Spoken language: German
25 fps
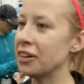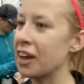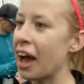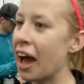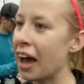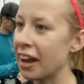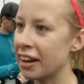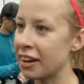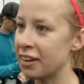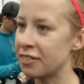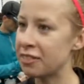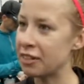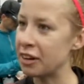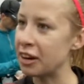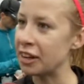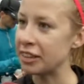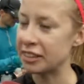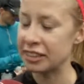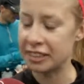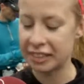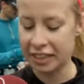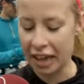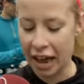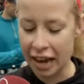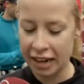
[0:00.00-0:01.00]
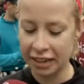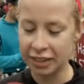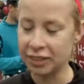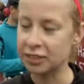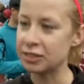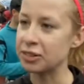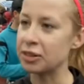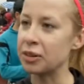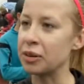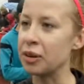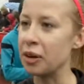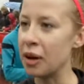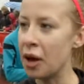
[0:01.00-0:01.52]
Ja, dafür, dass es eigentlich
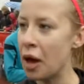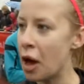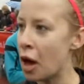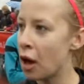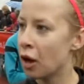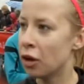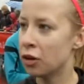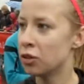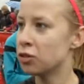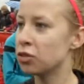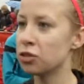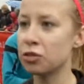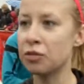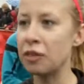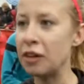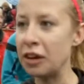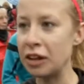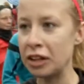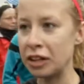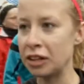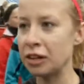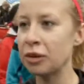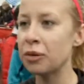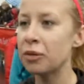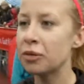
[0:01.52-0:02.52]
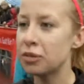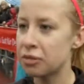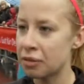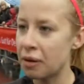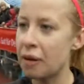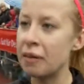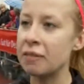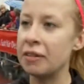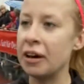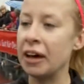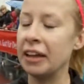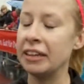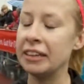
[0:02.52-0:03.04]
so, so wenig los
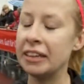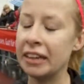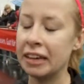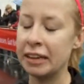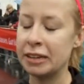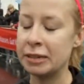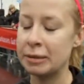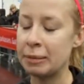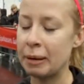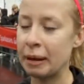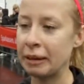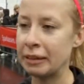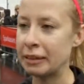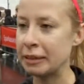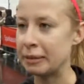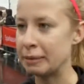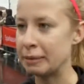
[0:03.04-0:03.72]
war, hat es echt Spaß